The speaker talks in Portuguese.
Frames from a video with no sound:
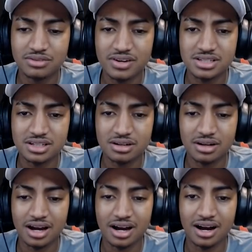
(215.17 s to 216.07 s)
ter que fazer aqui.
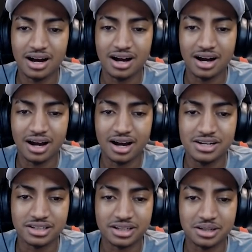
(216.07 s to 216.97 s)
Ah,
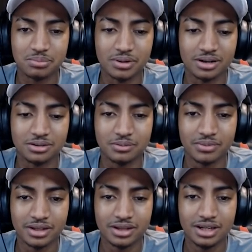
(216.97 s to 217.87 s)
ele já tá aqui perto.
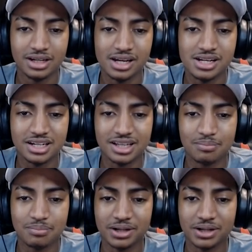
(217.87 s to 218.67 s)
Ele já tá